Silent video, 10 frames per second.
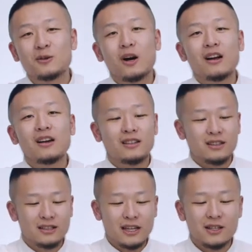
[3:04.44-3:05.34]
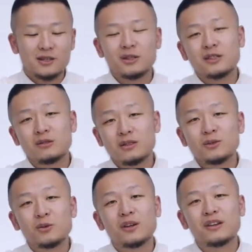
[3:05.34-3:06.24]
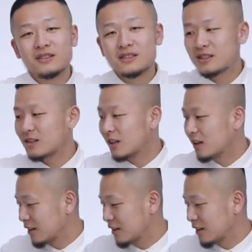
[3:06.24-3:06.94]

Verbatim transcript: 滑了。那打开之后，它就自动会自己哎，